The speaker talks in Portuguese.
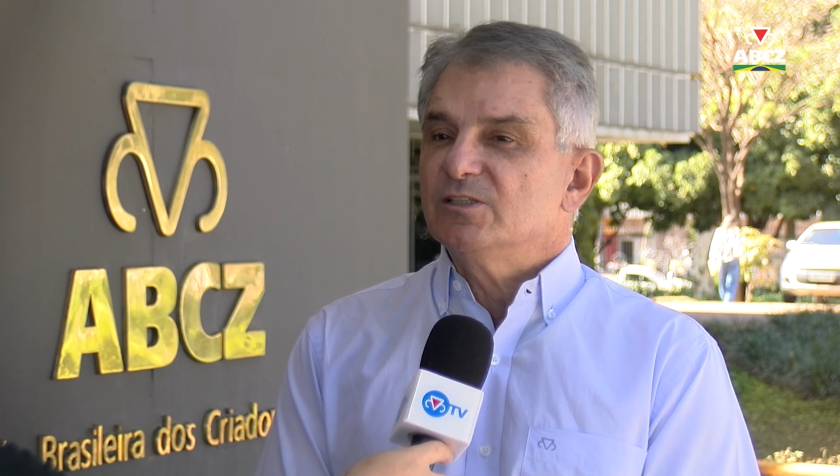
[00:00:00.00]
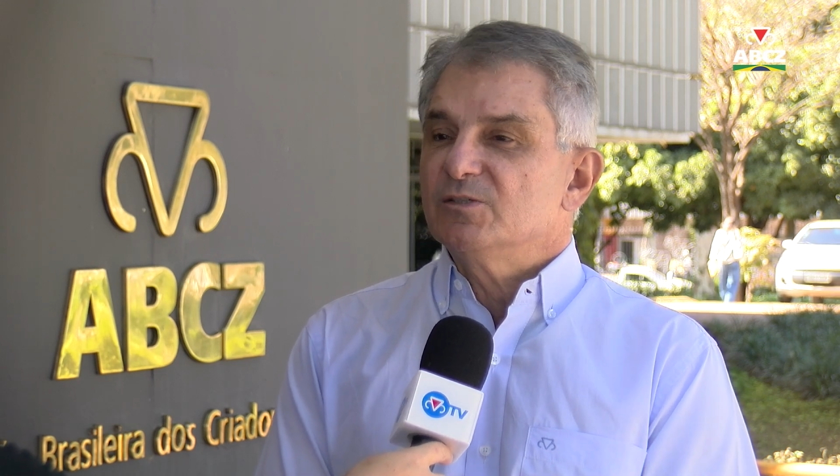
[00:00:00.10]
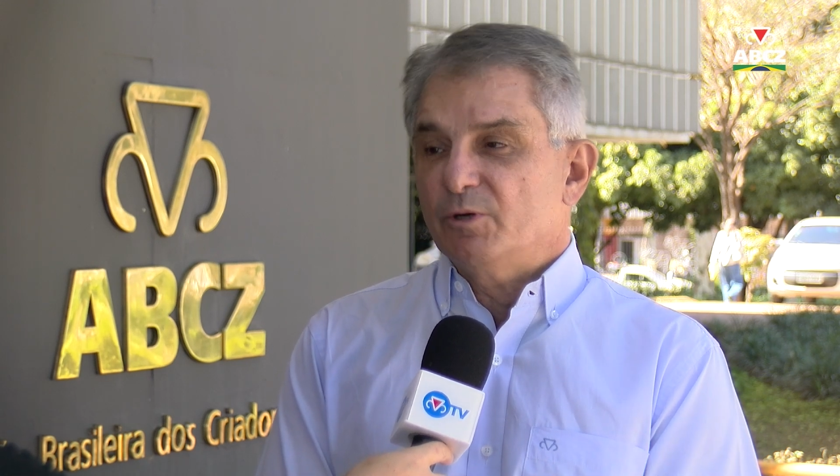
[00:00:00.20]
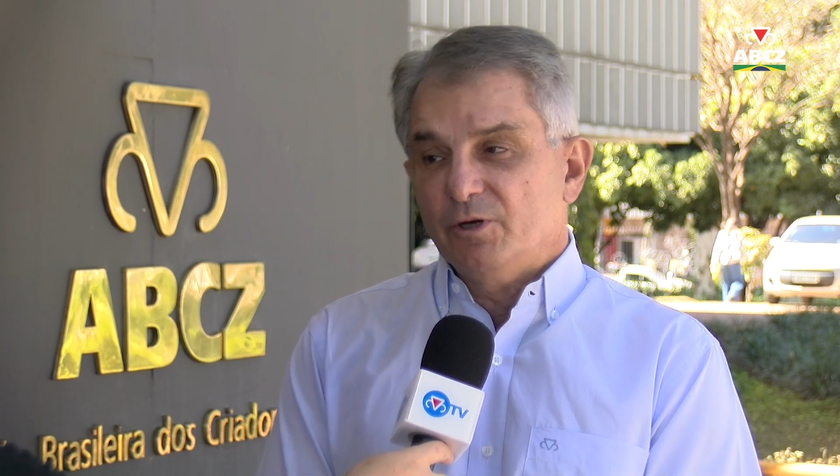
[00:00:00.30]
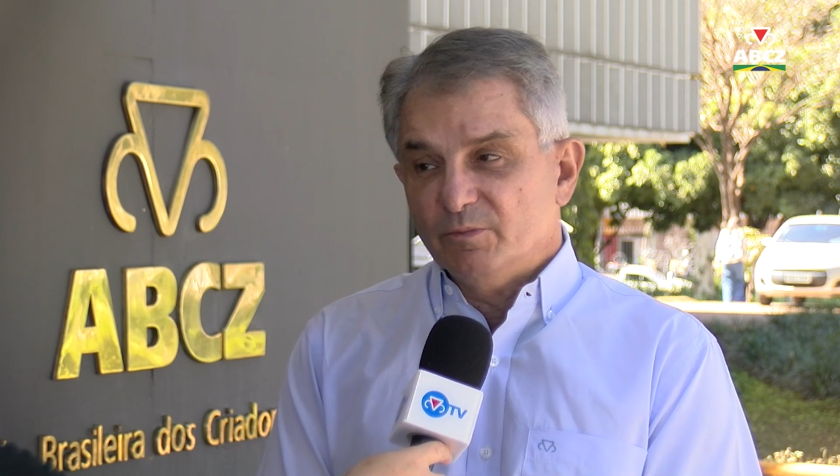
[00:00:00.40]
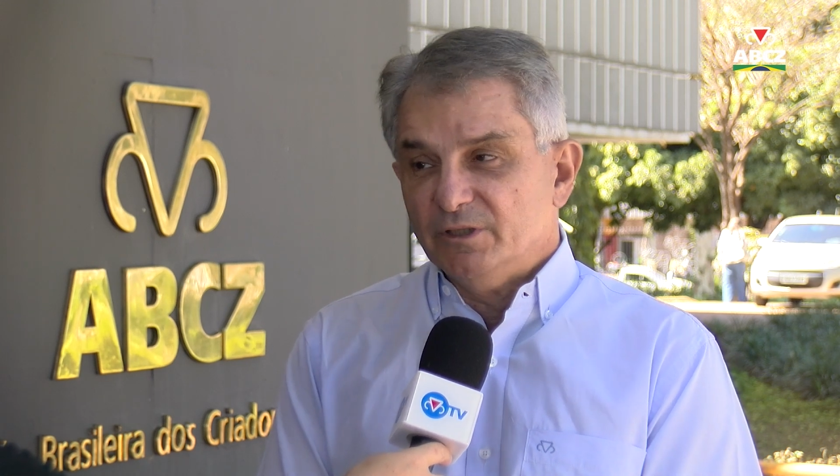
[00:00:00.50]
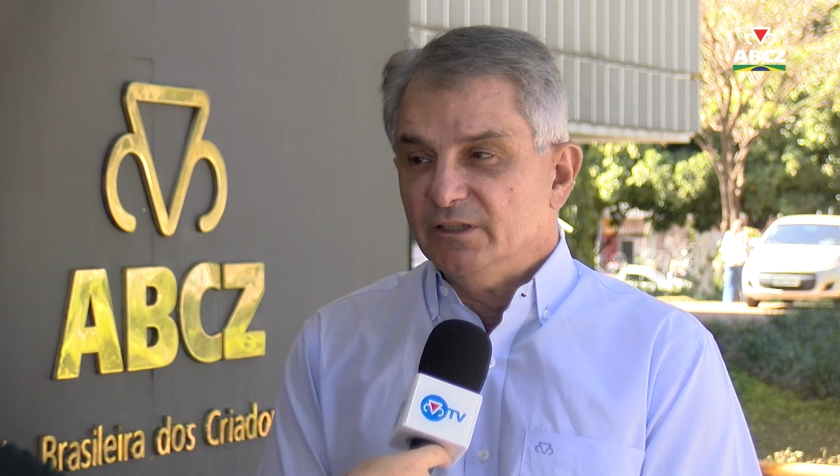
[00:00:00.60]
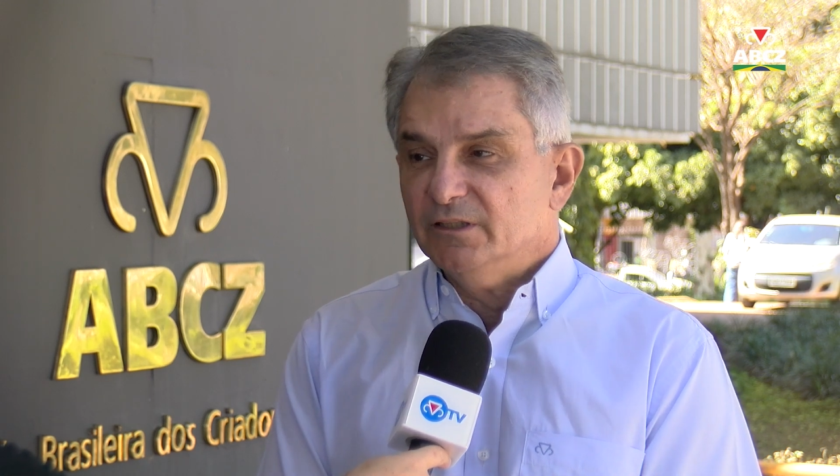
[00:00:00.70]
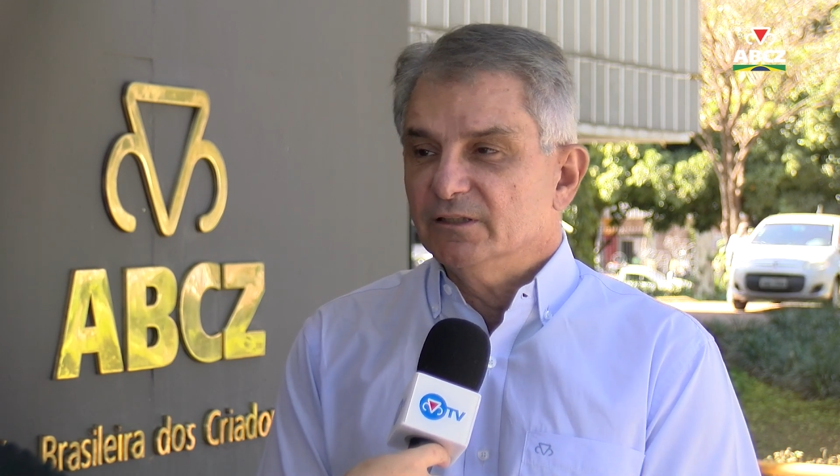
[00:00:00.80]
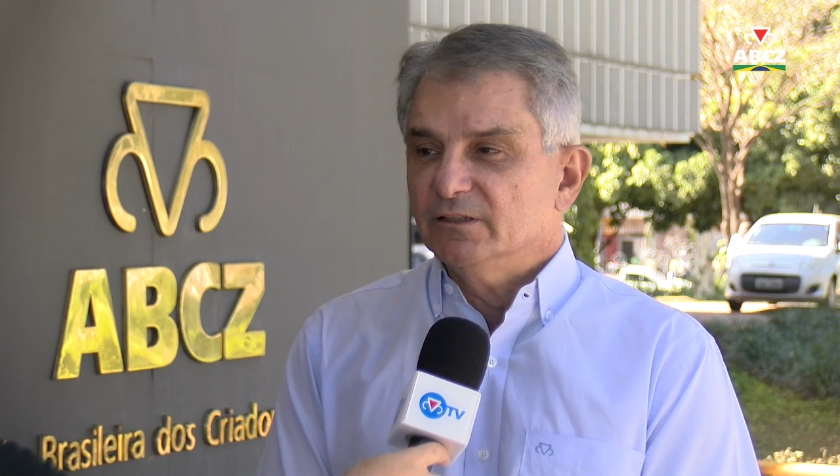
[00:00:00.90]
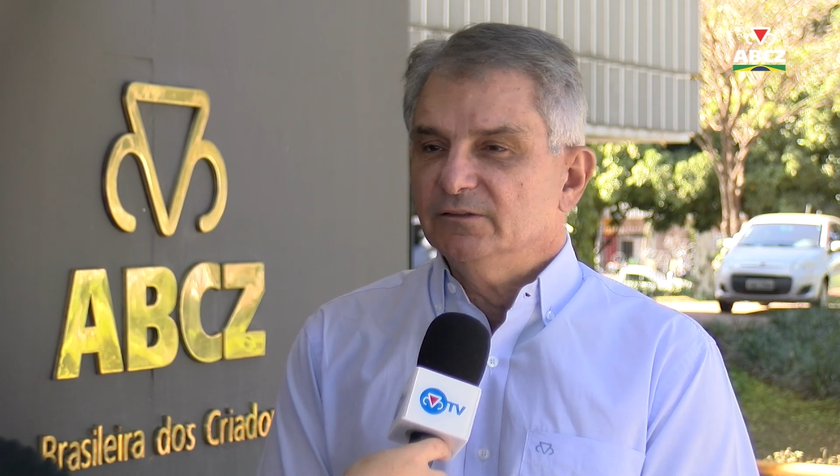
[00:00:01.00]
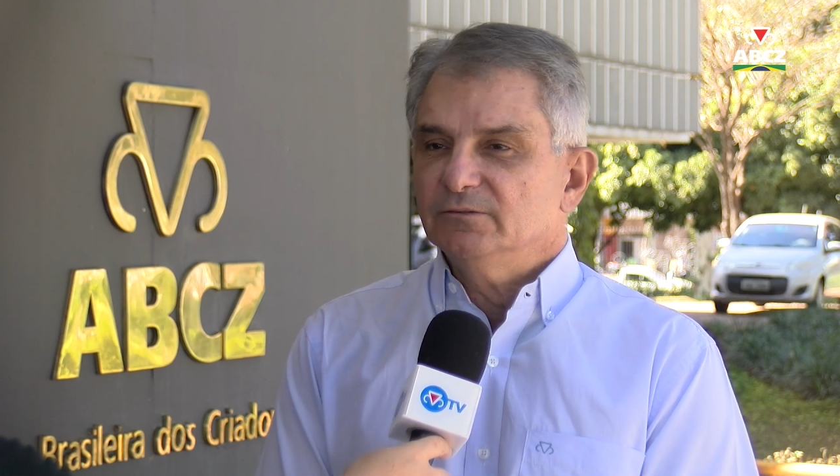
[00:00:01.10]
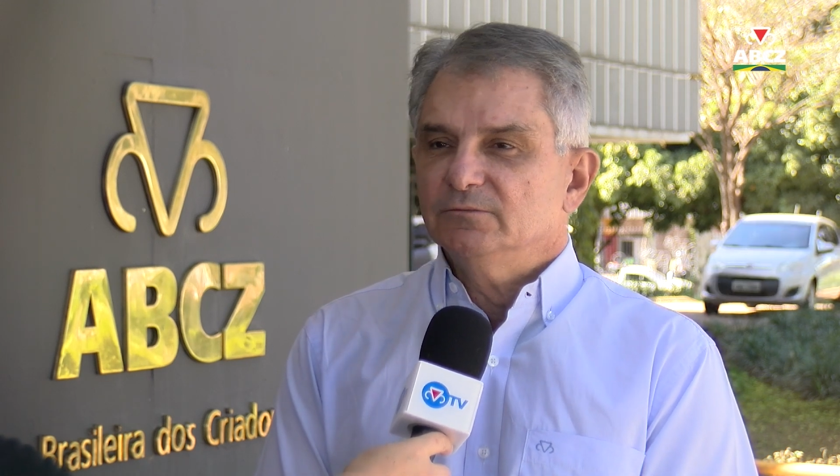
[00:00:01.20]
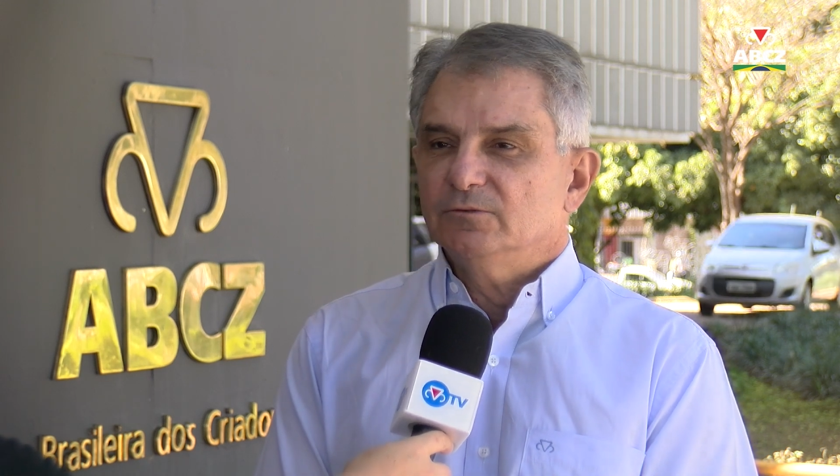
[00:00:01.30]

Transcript: A Espanhol Mineira, né?